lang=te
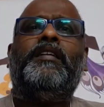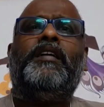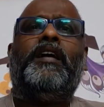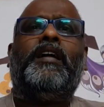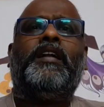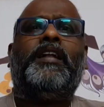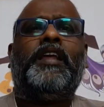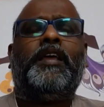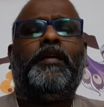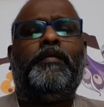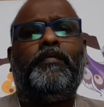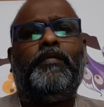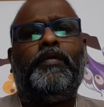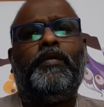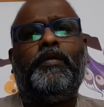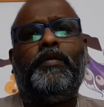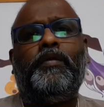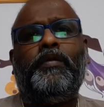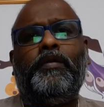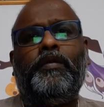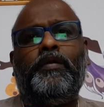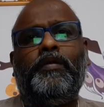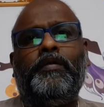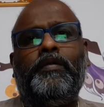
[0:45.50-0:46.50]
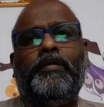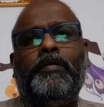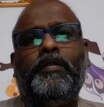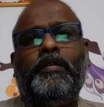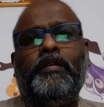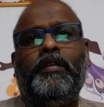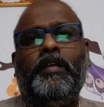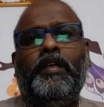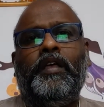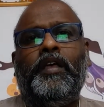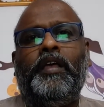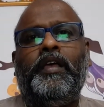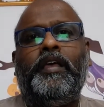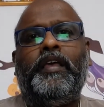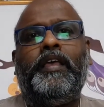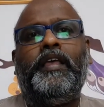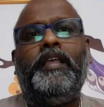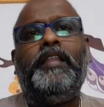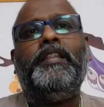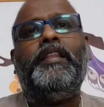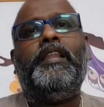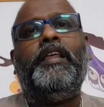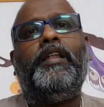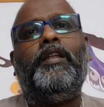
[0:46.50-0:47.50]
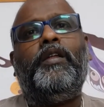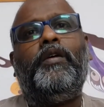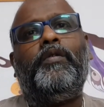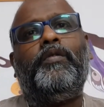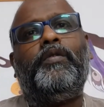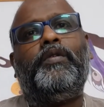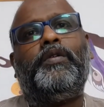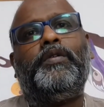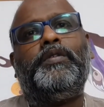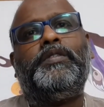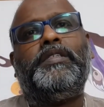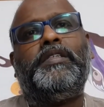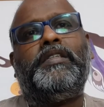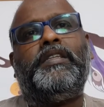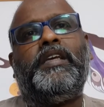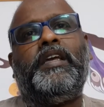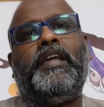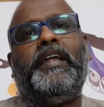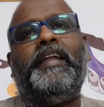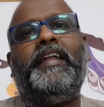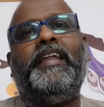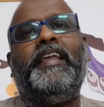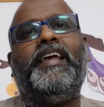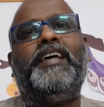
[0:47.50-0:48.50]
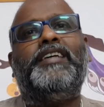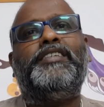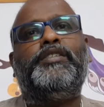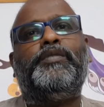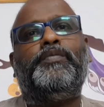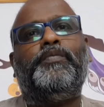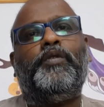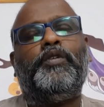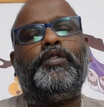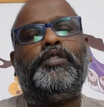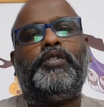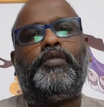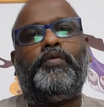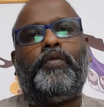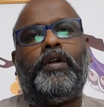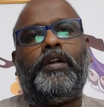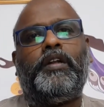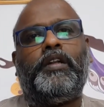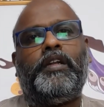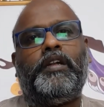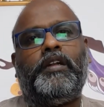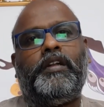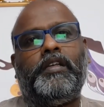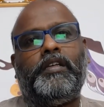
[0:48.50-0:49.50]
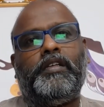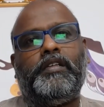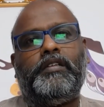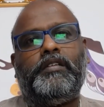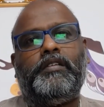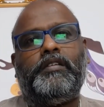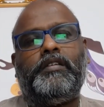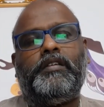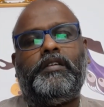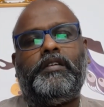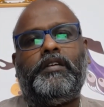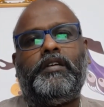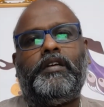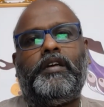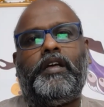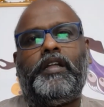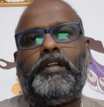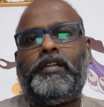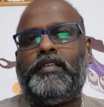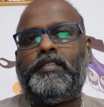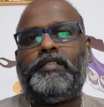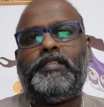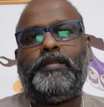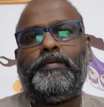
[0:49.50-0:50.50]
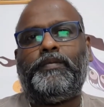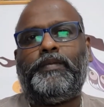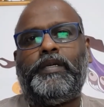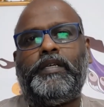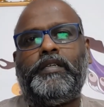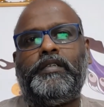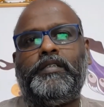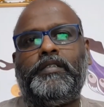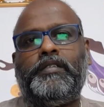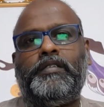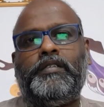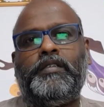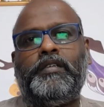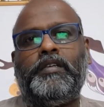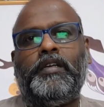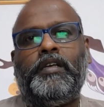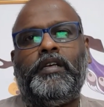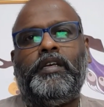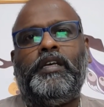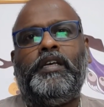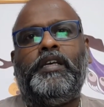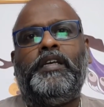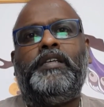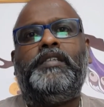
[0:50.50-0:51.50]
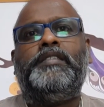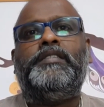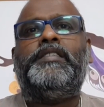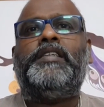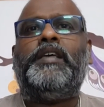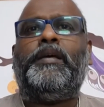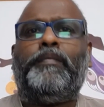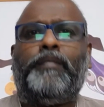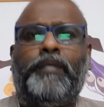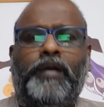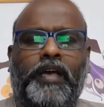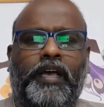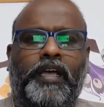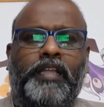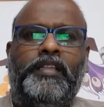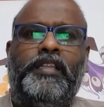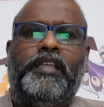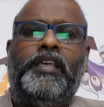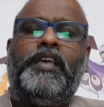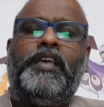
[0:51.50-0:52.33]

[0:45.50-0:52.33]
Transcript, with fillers: ఆ టైంలో హిందీలో ఒకటి వచ్చింది ఇండియాస్ మోస్ట్ వాంటెడ్ అన్న సినిమా సేమ్ అది